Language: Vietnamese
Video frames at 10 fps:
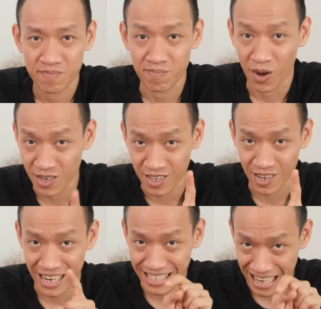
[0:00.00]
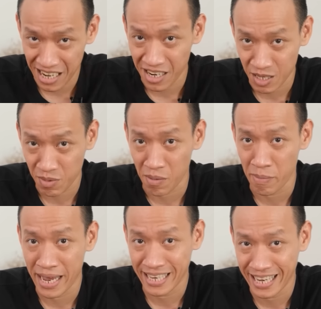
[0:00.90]
Mọi người có thể trả lời trong
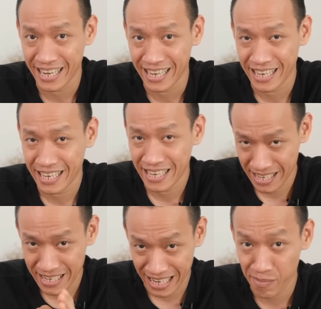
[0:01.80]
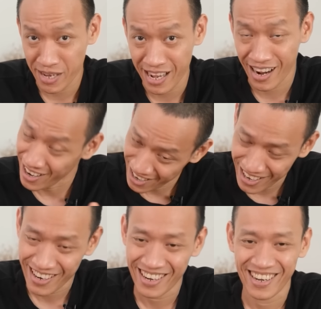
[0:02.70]
comment nha. Ngay bây giờ,
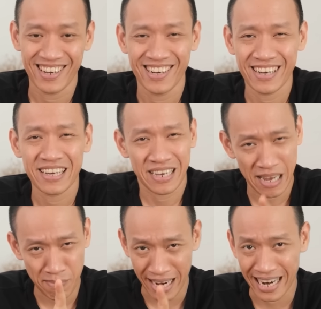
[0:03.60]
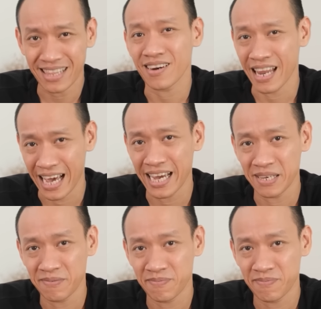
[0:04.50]
các bạn đã từng là ai?